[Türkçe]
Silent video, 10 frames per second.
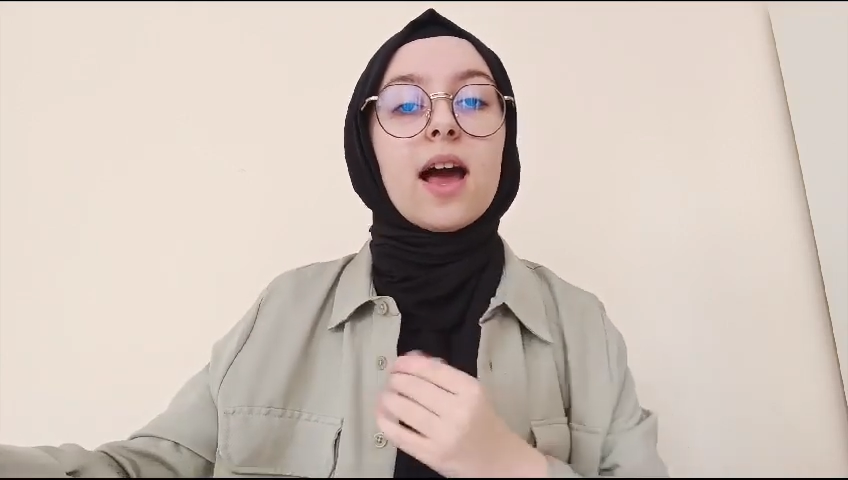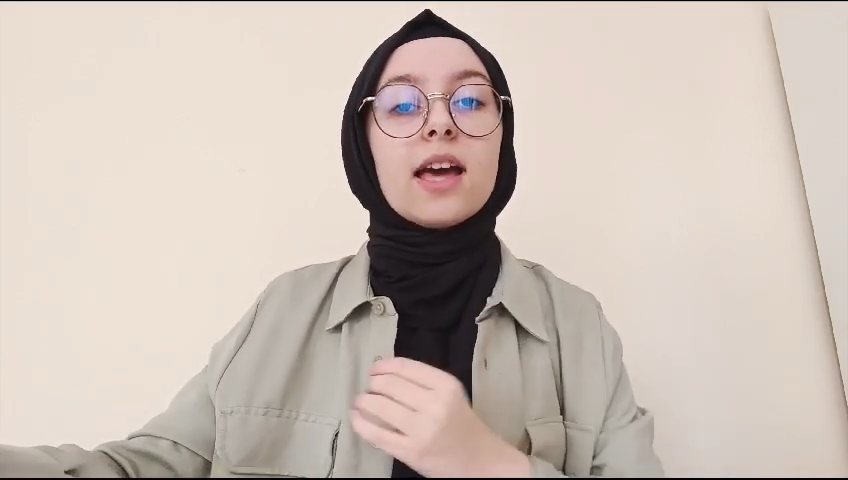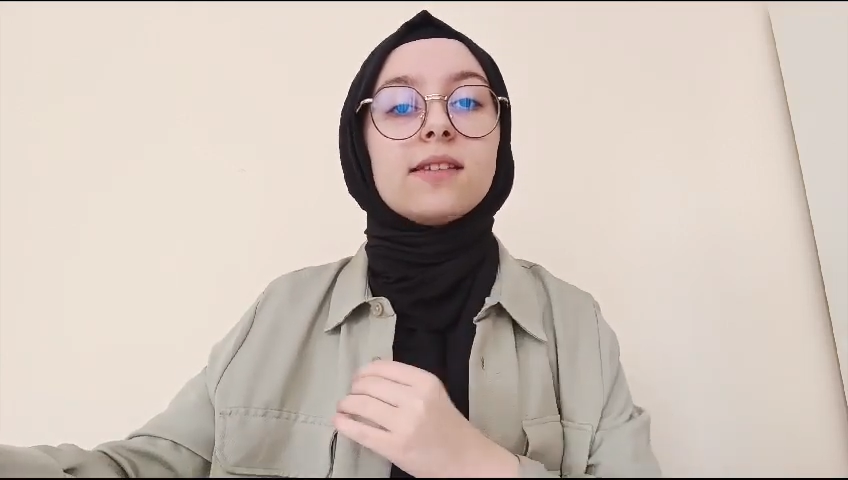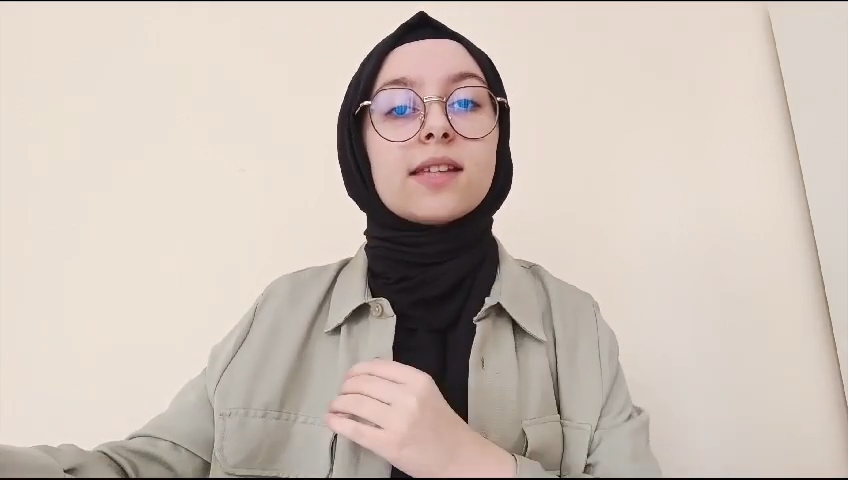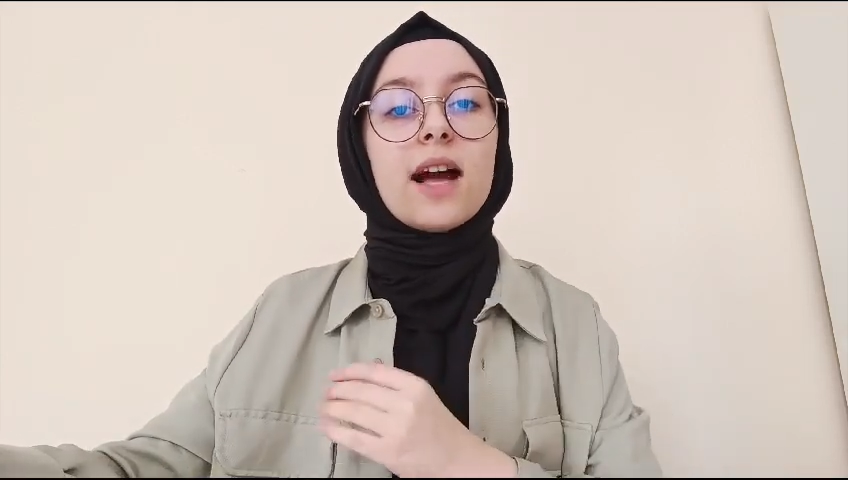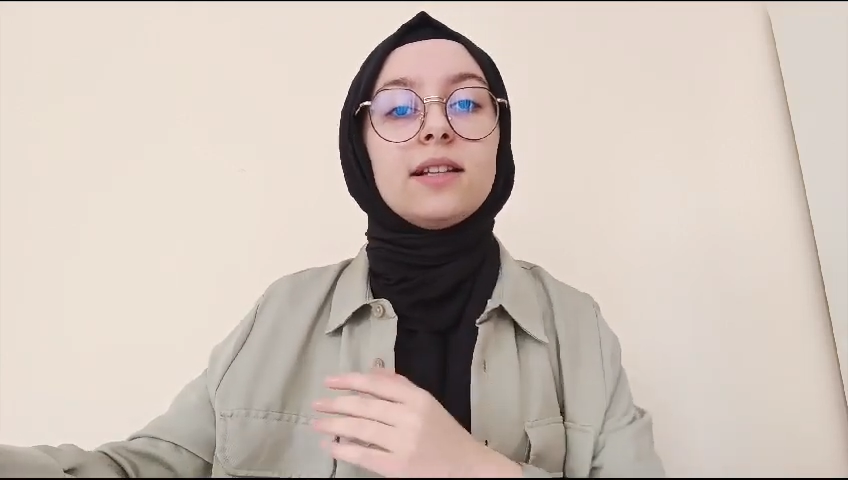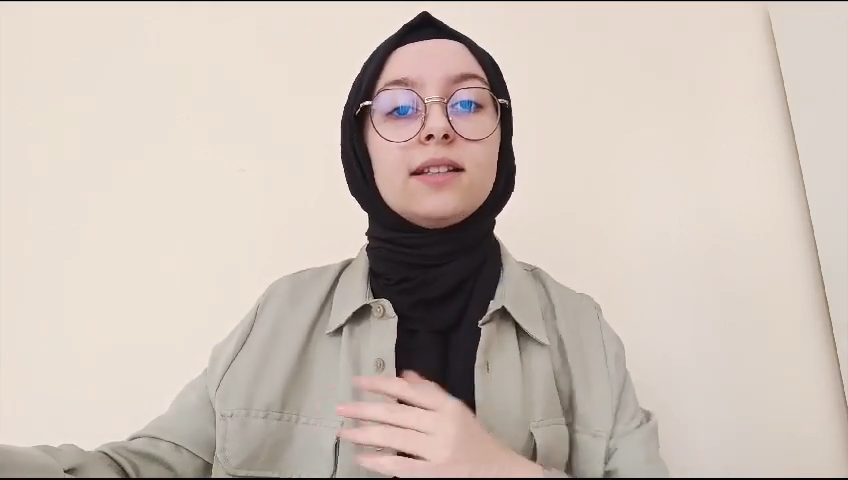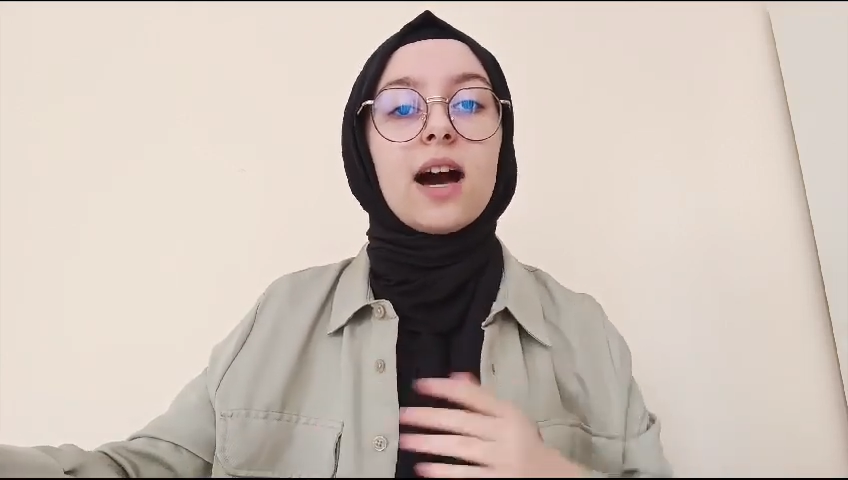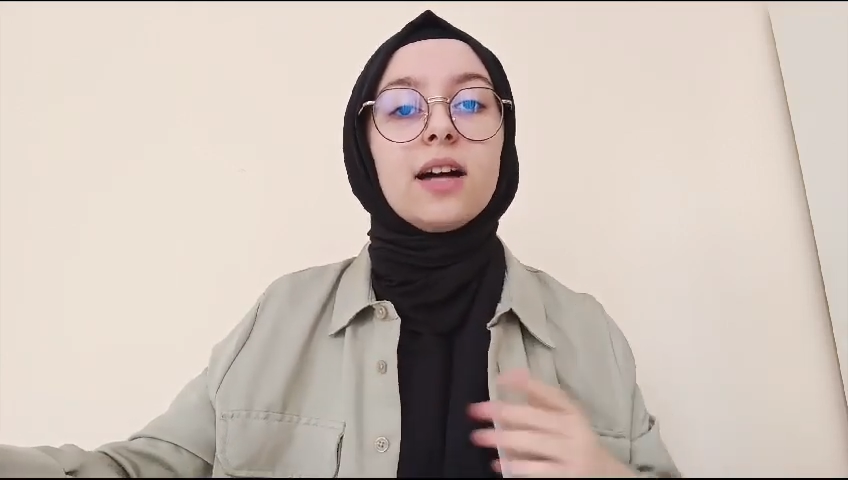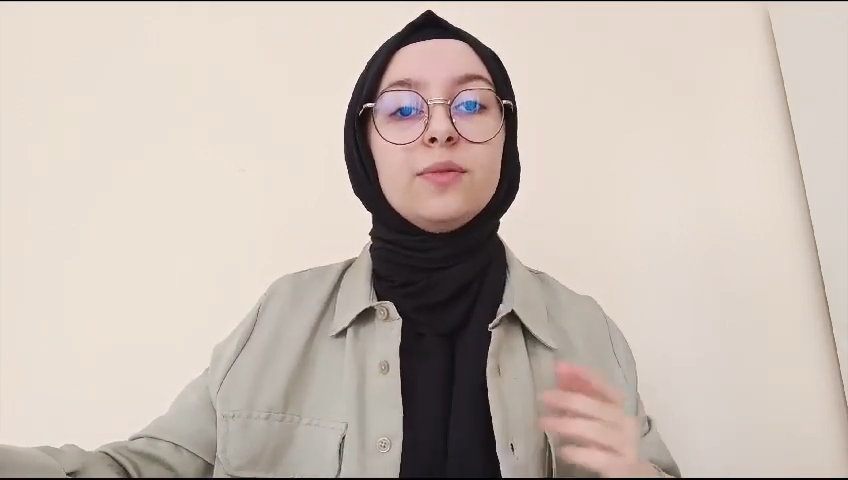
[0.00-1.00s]

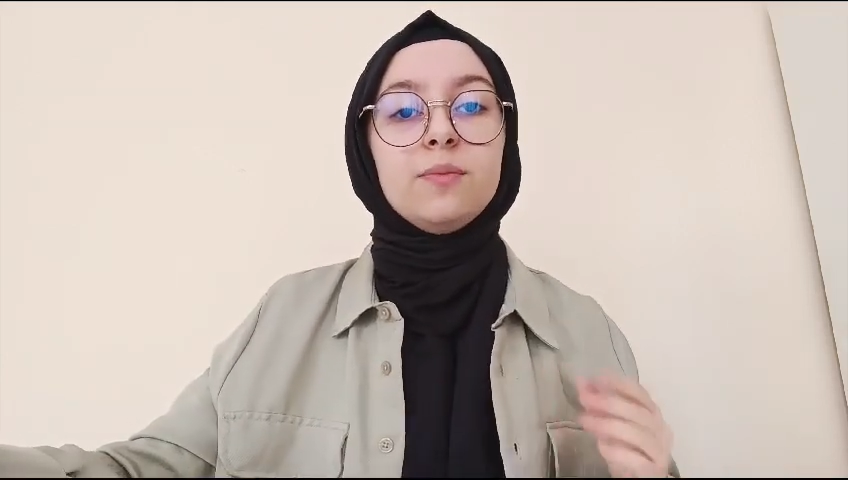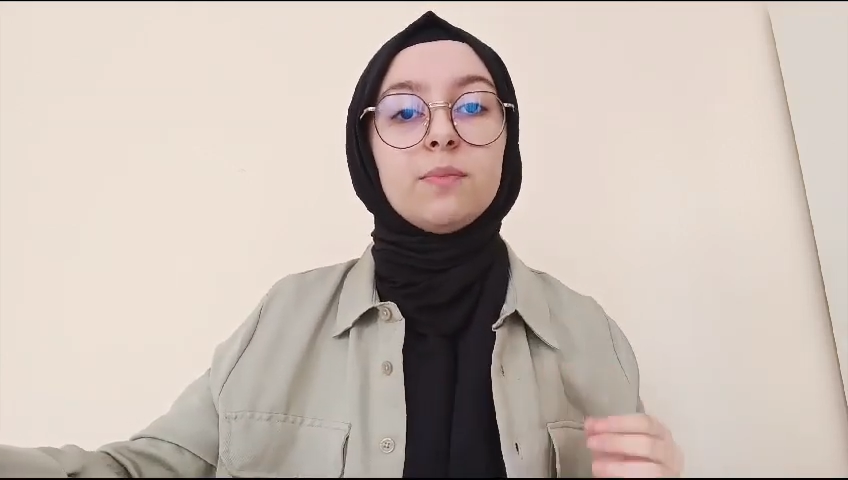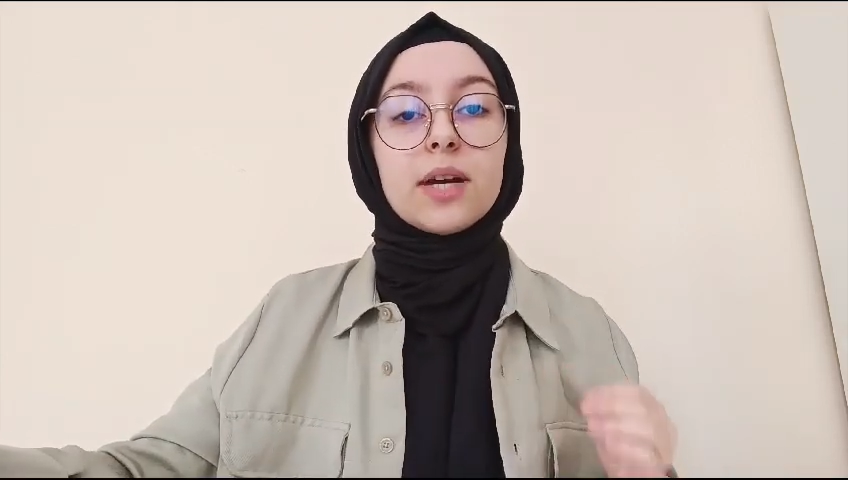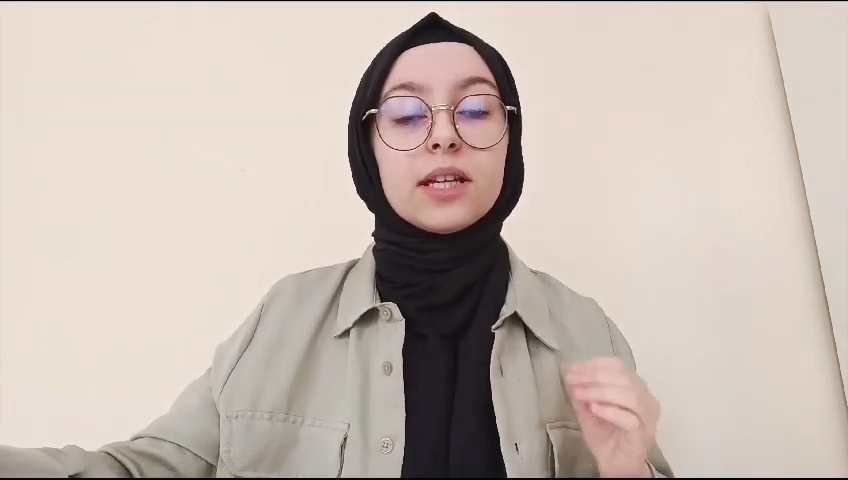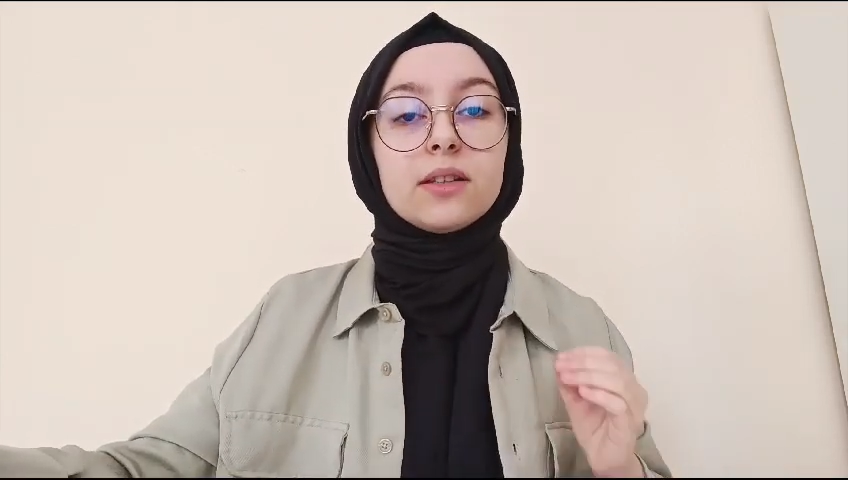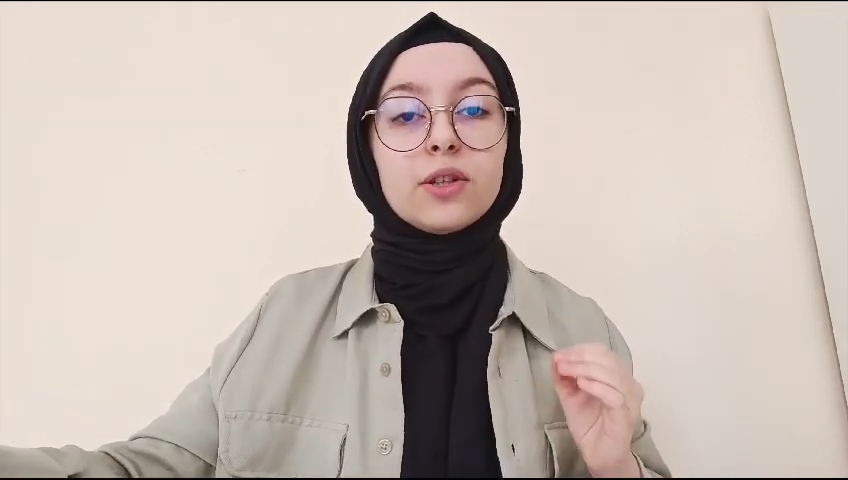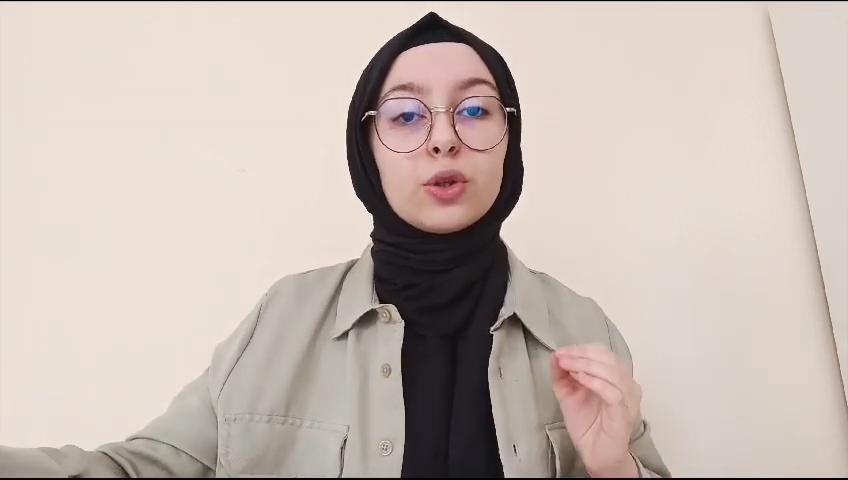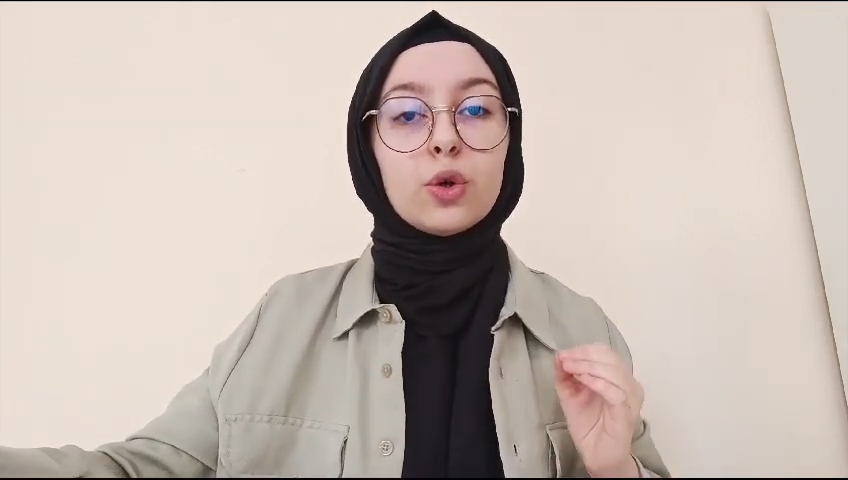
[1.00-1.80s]
ezelden beridir